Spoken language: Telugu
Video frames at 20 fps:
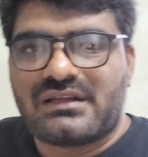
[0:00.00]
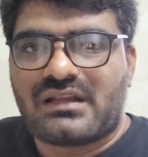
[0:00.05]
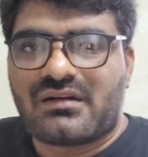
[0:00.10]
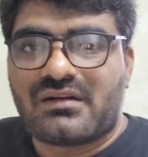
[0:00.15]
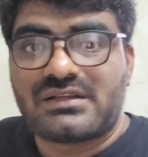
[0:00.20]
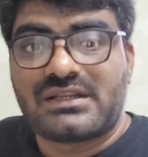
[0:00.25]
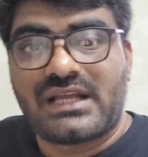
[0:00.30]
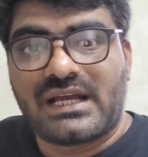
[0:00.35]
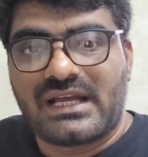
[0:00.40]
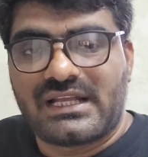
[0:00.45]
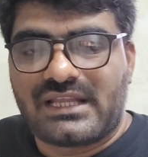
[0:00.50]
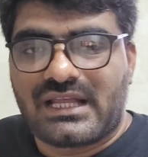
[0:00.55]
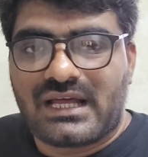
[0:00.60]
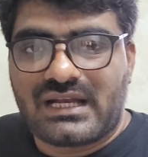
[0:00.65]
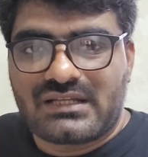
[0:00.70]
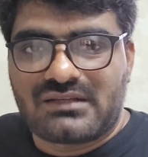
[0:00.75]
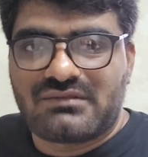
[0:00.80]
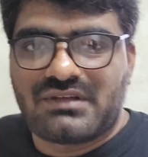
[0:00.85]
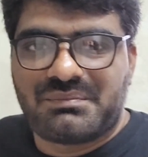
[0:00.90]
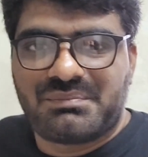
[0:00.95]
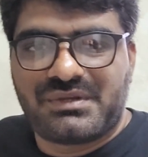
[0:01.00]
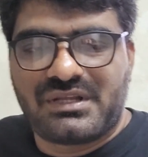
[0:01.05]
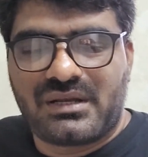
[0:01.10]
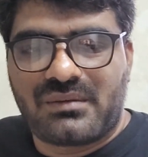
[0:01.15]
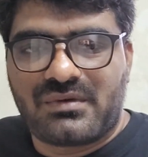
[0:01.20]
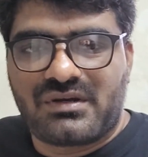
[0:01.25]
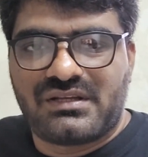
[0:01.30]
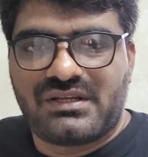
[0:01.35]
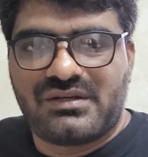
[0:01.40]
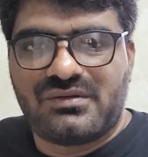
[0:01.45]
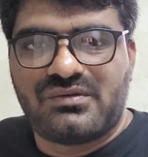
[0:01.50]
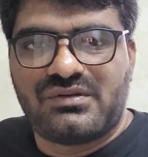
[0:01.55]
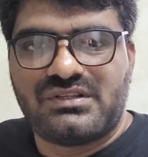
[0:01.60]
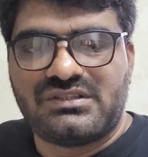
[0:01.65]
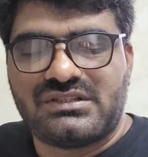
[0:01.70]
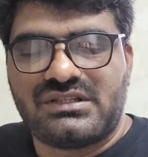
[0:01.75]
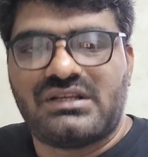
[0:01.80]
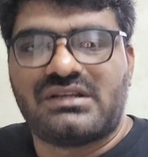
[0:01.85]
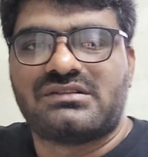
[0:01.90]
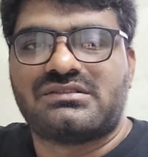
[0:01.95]
తర్వాత నాకైతే అర్థమైపోయింది అనమాట దీని
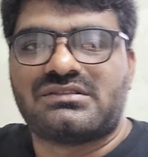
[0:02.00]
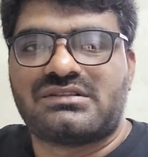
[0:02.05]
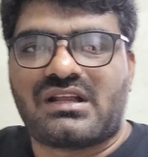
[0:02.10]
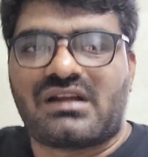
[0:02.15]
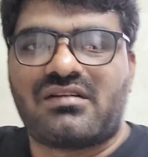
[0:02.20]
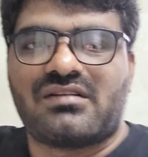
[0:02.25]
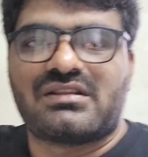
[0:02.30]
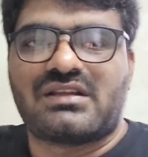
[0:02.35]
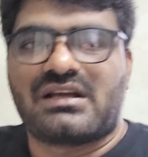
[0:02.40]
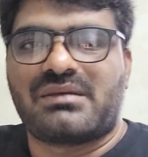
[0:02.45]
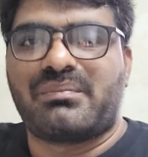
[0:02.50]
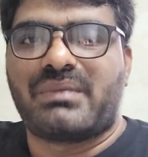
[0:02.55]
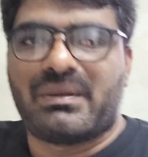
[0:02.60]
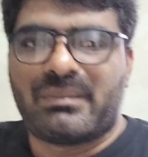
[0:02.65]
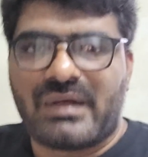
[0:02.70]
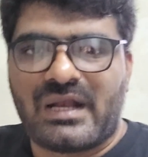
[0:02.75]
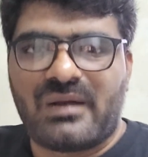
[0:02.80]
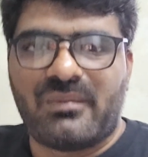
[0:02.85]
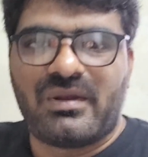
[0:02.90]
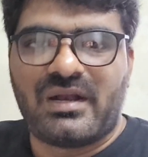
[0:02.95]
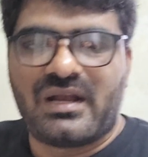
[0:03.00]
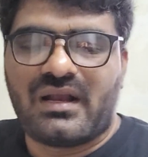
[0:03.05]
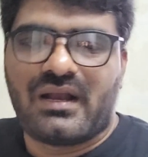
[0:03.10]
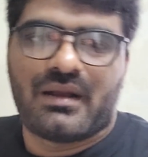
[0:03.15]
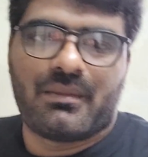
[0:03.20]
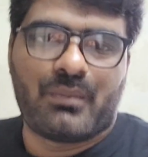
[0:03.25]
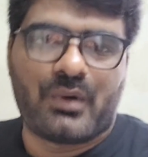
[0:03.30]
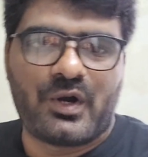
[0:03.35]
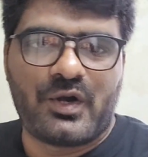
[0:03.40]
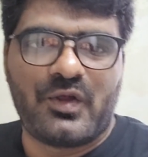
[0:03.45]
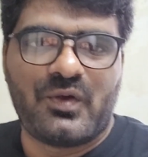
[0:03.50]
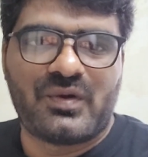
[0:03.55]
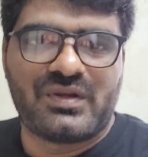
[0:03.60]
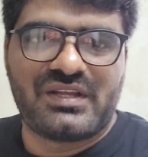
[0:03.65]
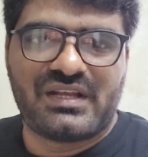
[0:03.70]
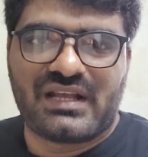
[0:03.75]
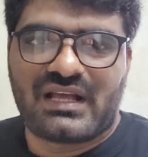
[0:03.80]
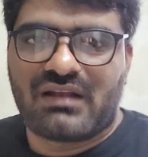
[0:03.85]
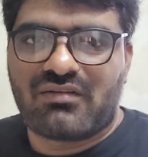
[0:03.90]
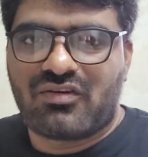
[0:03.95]
గురించి సో తర్వాత నాకు మెల్లమెల్లగా నా బాడీ
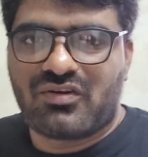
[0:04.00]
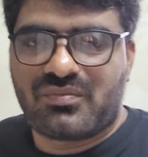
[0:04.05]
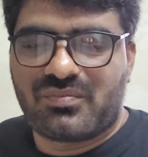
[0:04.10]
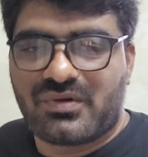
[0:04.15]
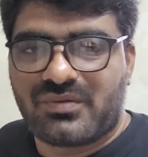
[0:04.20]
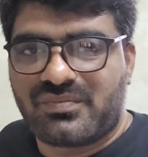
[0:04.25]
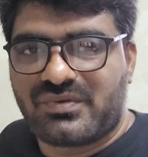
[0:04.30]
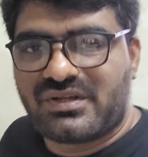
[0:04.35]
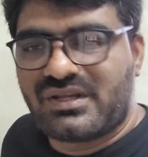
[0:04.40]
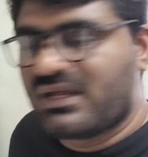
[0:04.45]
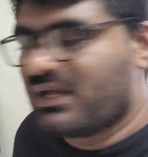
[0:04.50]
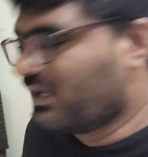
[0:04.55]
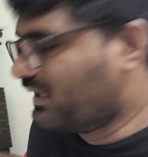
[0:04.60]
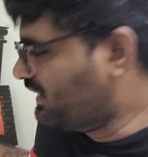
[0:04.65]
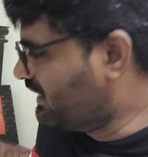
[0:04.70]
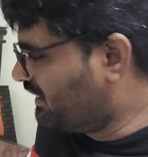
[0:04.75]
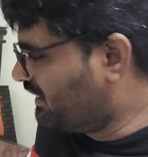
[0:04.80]
కూడా దీనికి అలవాటు పడిపోయింది